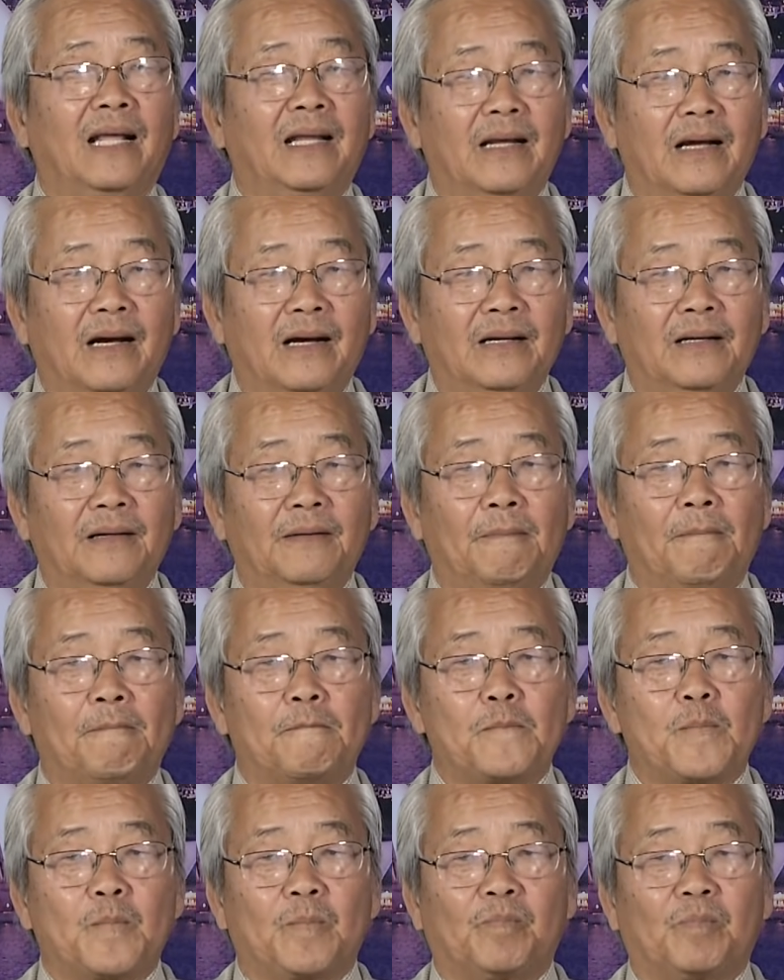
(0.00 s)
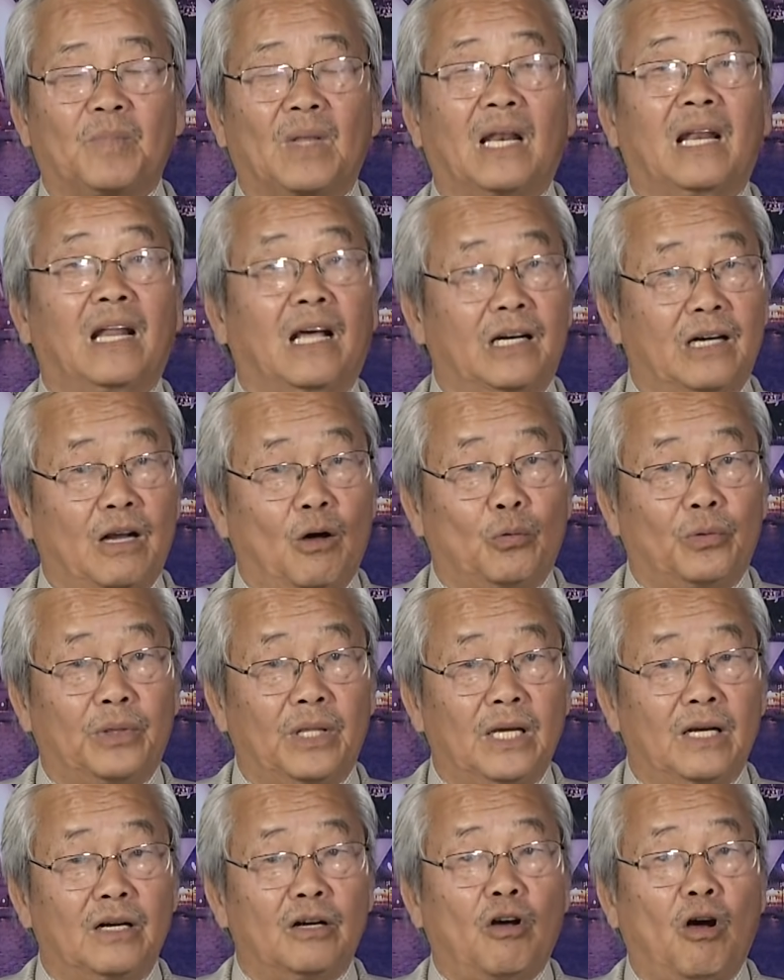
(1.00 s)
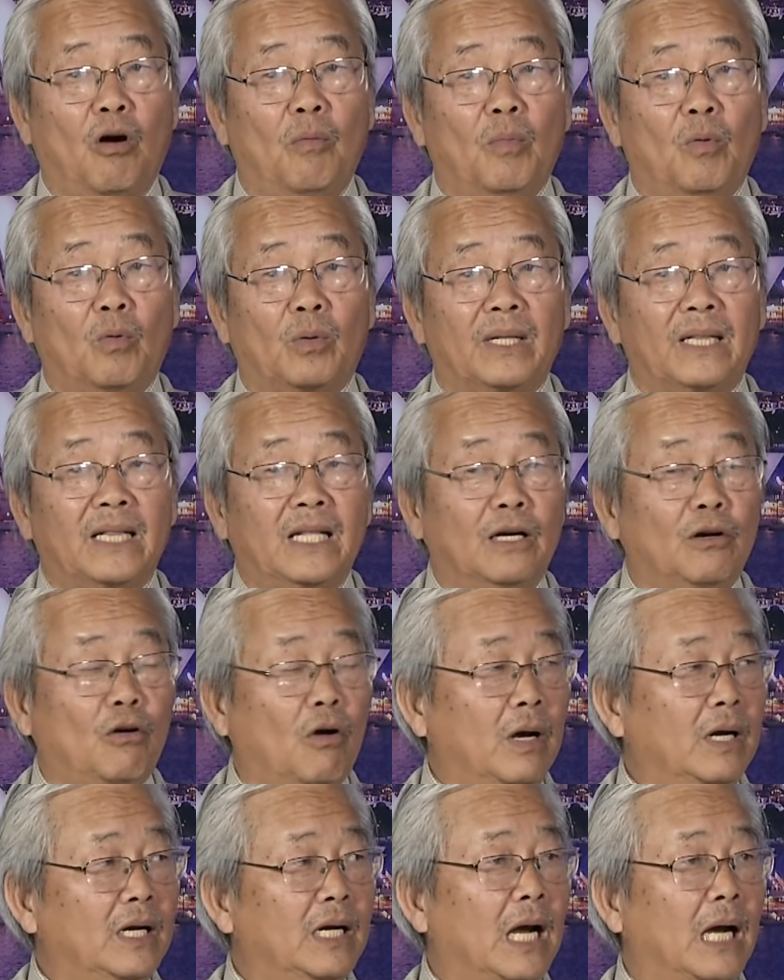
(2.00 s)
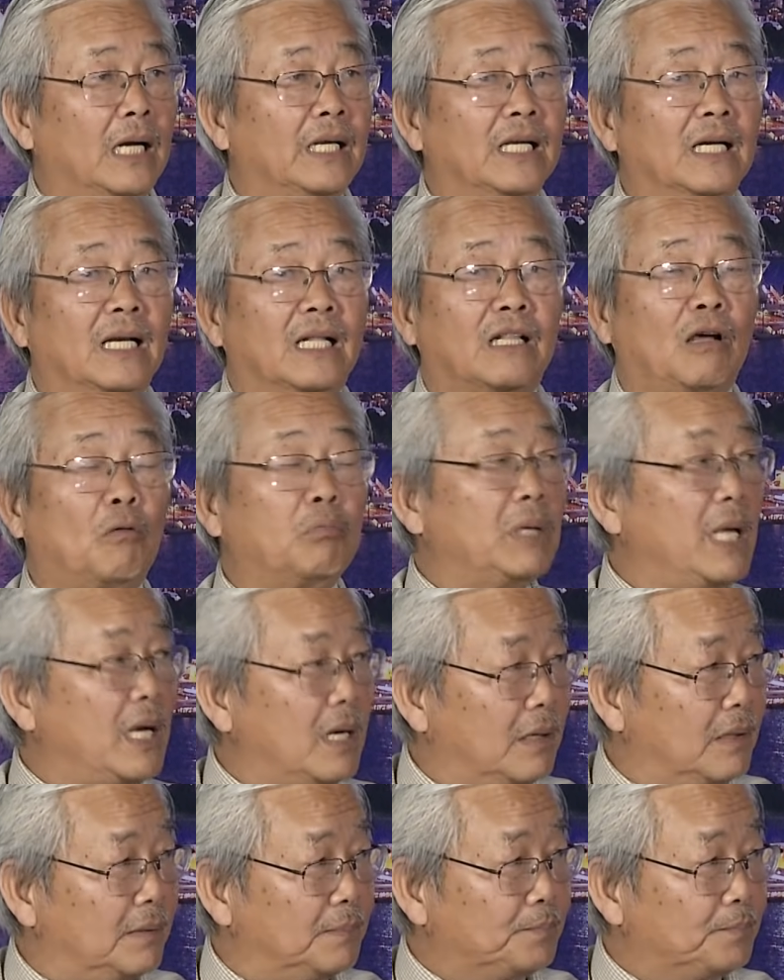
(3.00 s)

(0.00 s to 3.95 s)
thế giới lần đầu tiên có một cái tiếng nói gần như là thống nhất